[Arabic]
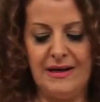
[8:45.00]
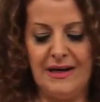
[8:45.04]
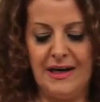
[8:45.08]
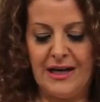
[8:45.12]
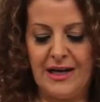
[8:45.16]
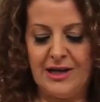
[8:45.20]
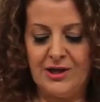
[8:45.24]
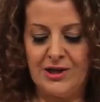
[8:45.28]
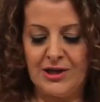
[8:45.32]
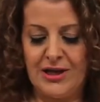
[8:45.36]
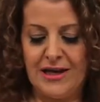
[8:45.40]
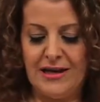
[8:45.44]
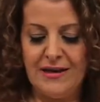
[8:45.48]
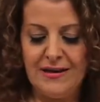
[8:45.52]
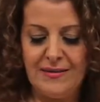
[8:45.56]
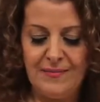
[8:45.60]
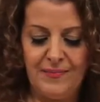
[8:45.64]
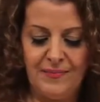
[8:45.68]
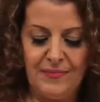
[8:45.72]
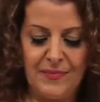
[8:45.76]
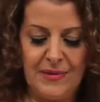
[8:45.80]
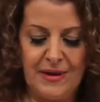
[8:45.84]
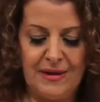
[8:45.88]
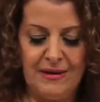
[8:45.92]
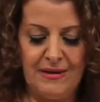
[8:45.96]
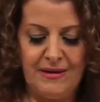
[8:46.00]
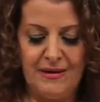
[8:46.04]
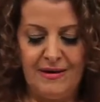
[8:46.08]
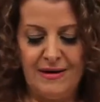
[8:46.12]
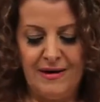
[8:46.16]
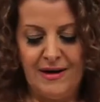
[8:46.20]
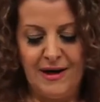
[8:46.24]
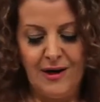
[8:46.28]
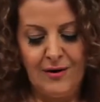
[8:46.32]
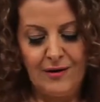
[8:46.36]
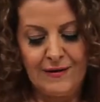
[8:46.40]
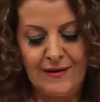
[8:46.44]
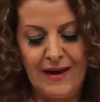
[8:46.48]
الخشن
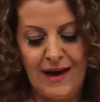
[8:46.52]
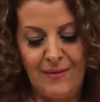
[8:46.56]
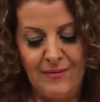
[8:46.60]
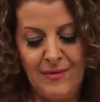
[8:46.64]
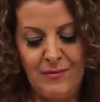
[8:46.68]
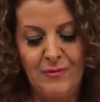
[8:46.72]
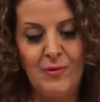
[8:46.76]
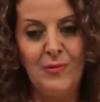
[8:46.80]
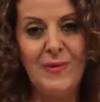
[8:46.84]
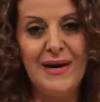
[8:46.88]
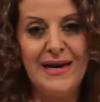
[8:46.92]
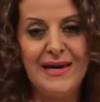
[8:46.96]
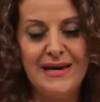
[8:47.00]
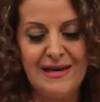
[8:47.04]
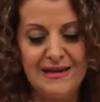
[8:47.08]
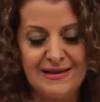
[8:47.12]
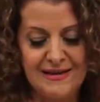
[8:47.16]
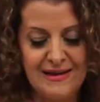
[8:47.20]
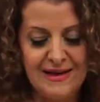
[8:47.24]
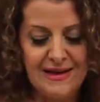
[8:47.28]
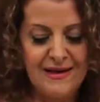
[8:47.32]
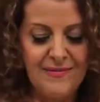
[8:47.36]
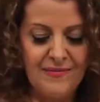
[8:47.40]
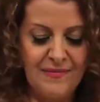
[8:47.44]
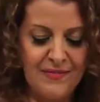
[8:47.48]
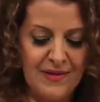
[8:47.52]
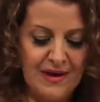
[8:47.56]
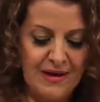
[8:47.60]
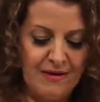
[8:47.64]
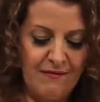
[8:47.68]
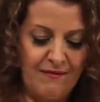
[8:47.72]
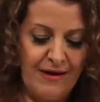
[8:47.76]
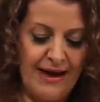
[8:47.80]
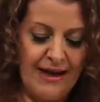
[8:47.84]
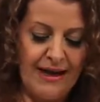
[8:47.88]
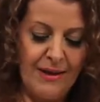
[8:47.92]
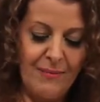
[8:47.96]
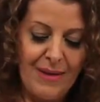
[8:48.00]
له طعمه مميزه
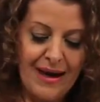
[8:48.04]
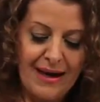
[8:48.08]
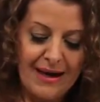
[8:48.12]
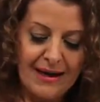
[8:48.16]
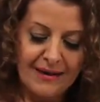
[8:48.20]
فاحنا ما